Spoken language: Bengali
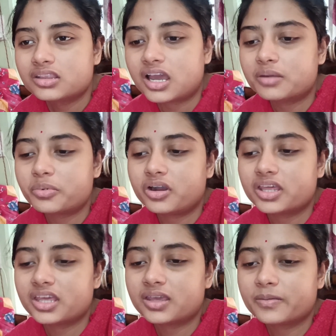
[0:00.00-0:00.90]

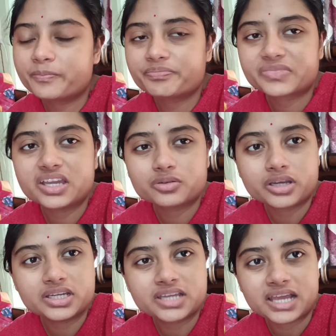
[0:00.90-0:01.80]
তারপরে
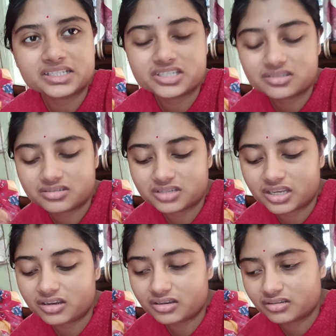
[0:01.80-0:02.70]
একটুখানি
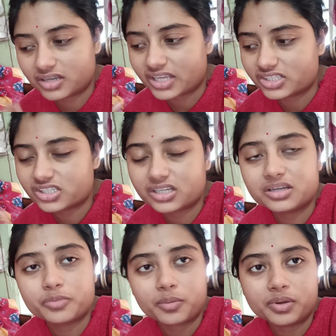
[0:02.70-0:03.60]
ডাইজেস্টের
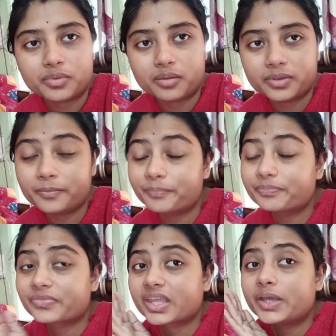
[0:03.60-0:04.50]
ডাইজেশনের প্রবলেম হবে
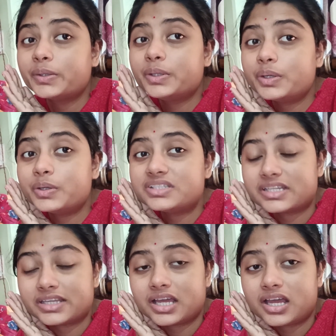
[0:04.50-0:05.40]
তো
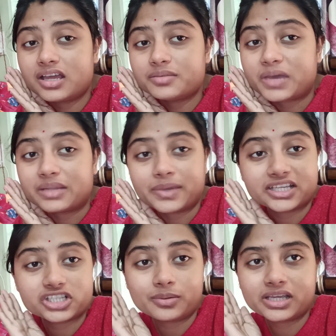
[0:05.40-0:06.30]
যেটা
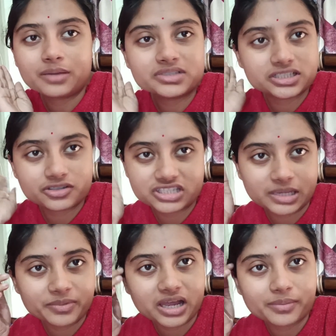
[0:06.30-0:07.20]
বাদবাকি সবাই খাবে সেটা হচ্ছে
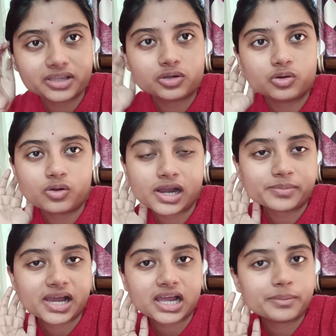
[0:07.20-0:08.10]
এম খাবে তো ও আর
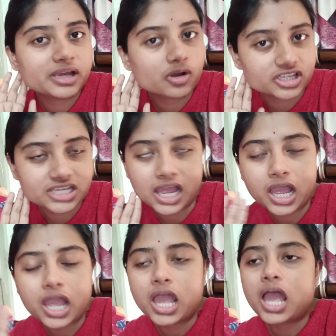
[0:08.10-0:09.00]
মা খাবে কছা
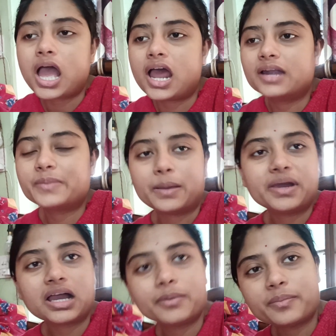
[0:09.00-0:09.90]
আর বাবা
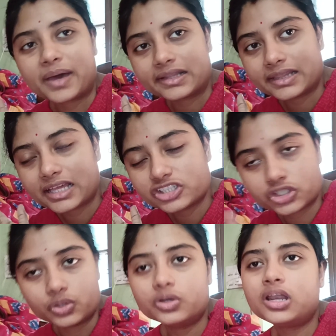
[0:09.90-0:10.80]
খাবে পাতলা
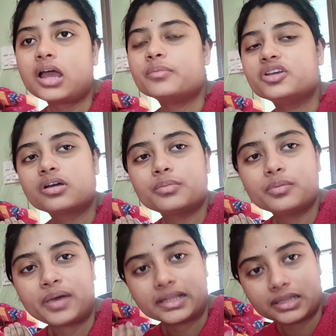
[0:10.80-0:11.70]
ঝোল আমিও খাবো
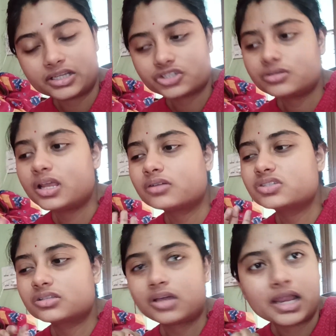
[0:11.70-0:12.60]
পাতলা ঝোল এখন
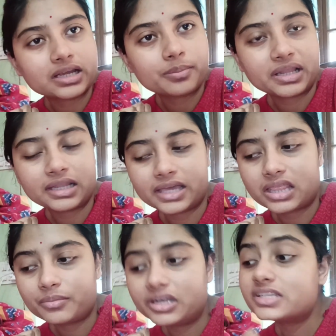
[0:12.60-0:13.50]
যেহেতু হালকা পাতলা
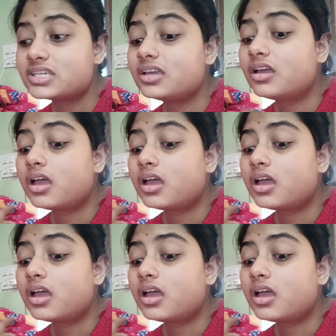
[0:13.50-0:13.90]
খেতে বলেছে